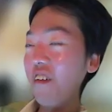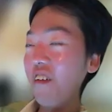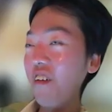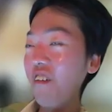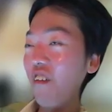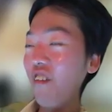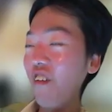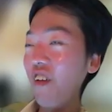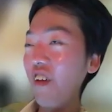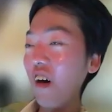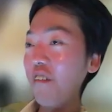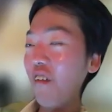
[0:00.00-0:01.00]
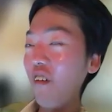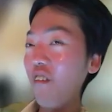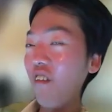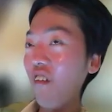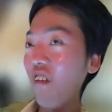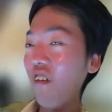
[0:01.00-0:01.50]
えでも本当になんか僕
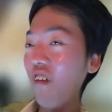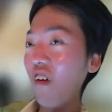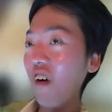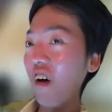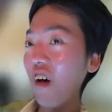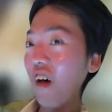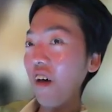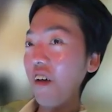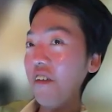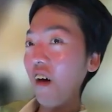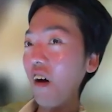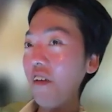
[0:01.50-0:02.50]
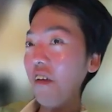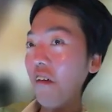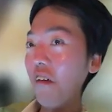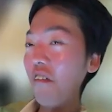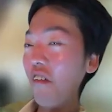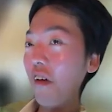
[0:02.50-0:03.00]
も、なんかね、
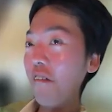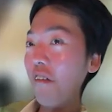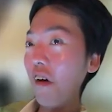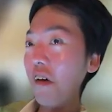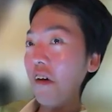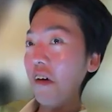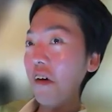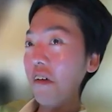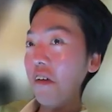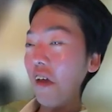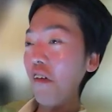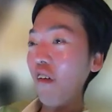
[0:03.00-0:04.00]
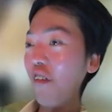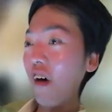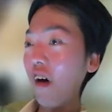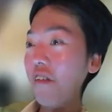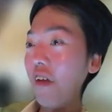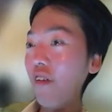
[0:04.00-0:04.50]
本当にやっぱり、世の
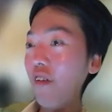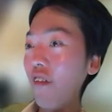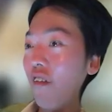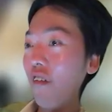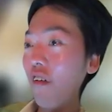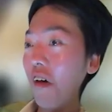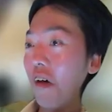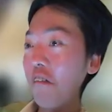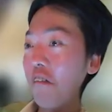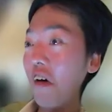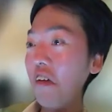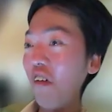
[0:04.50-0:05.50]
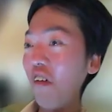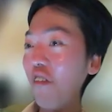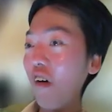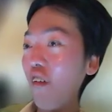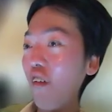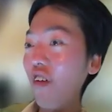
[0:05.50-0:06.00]
中ってその、まあ、いろん
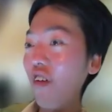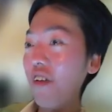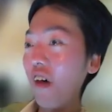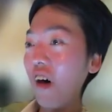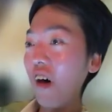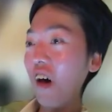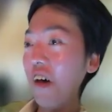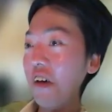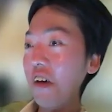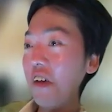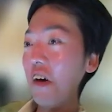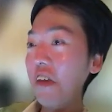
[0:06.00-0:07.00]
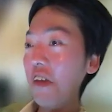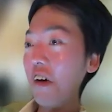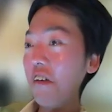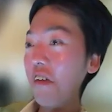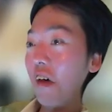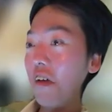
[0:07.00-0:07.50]
なお医者さんいらっしゃ
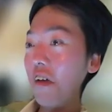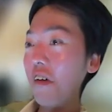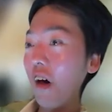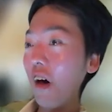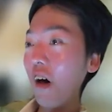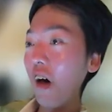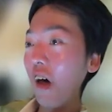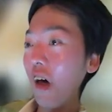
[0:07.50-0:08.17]
るじゃないですか。